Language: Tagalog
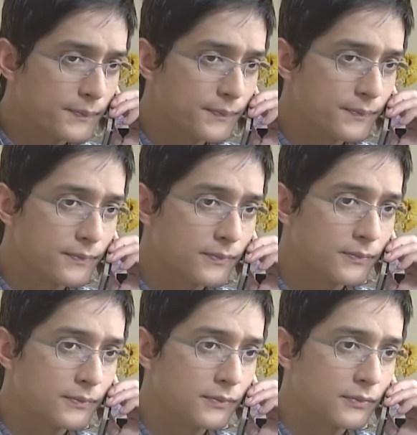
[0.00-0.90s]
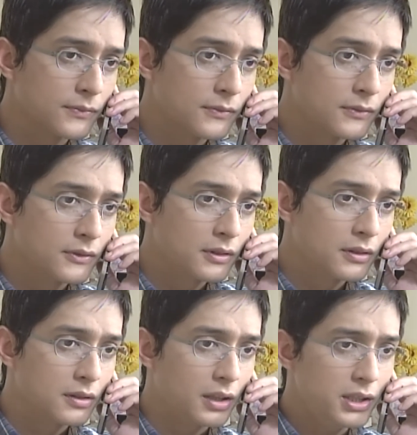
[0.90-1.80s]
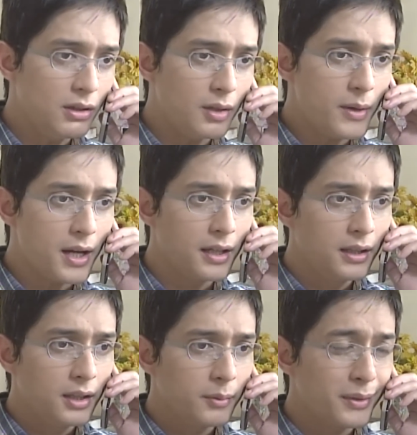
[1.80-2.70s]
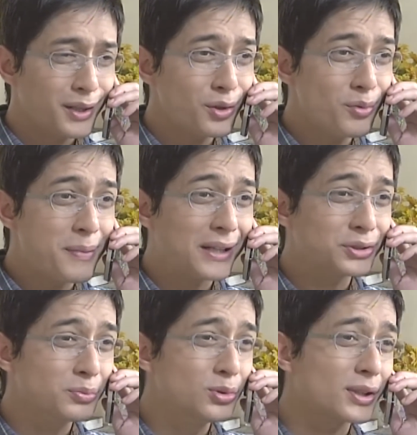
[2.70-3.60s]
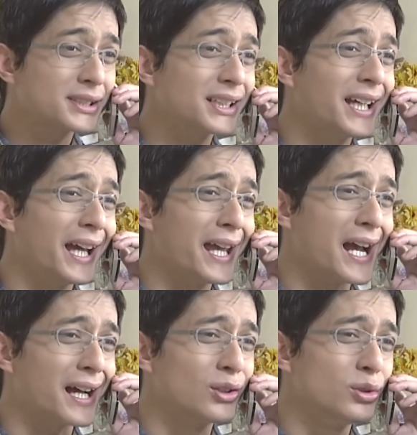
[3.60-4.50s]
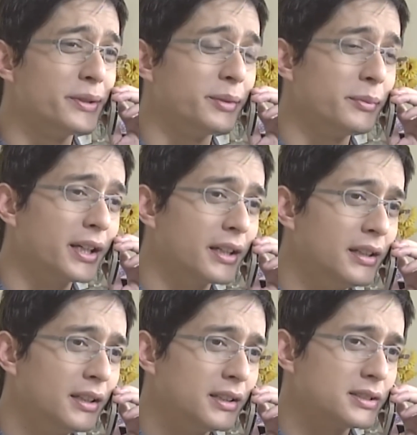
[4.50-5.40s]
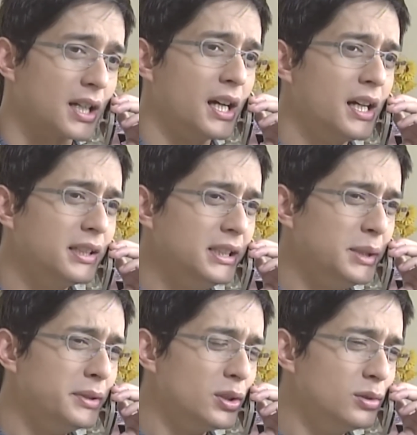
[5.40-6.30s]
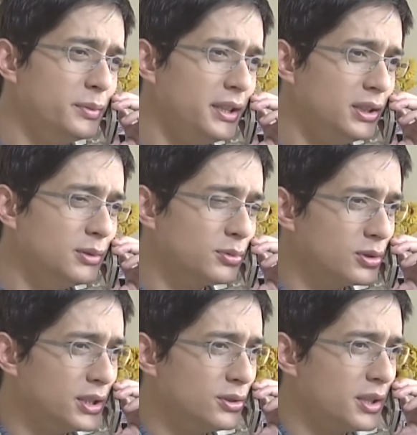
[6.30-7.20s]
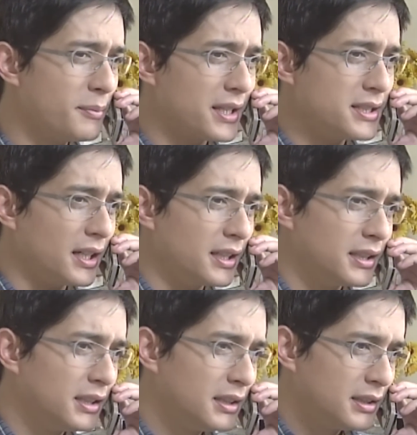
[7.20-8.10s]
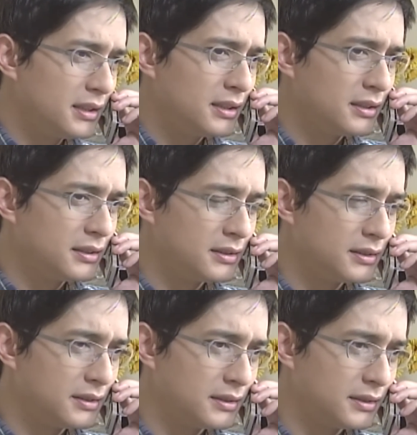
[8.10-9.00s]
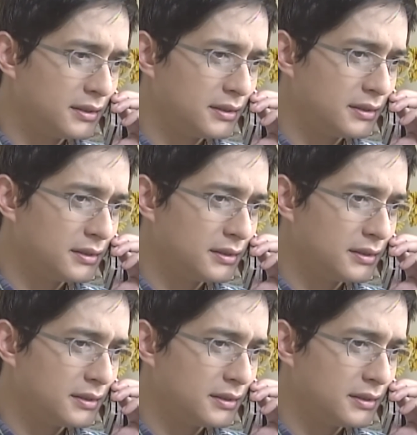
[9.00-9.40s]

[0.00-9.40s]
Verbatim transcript: Taas ang klase mo. Ano ka ba? Meron akong pasok bukas na gaya kang gumimik. Tsaka hindi naman ako umiinom tulad yun ni Manyak eh. Ah, gano'n, ganyanan.